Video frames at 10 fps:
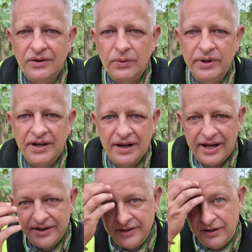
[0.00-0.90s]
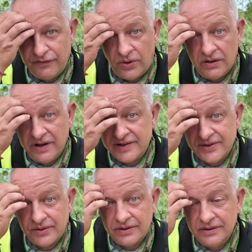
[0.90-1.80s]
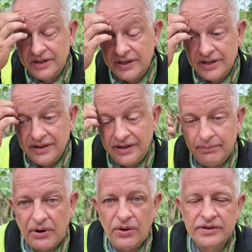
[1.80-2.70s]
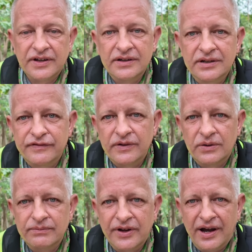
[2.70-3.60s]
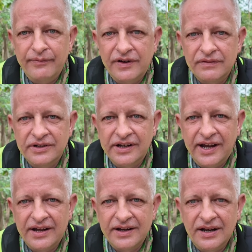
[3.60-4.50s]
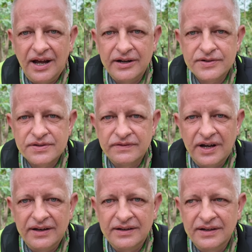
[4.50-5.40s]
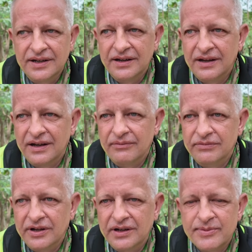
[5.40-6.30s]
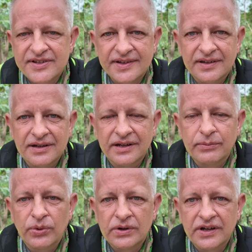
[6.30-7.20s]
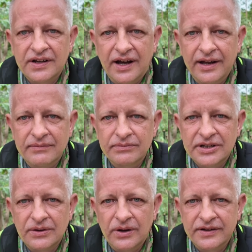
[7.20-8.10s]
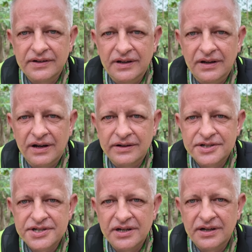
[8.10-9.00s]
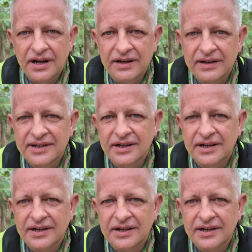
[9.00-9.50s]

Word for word: komme ich alleine nicht vorwärts oder ich brauche da Hilfe, um da einfach wieder Herr der Lage zu werden, ähm, dann gibt es da sicherlich Möglichkeiten mit Leuten, die ich engagieren kann.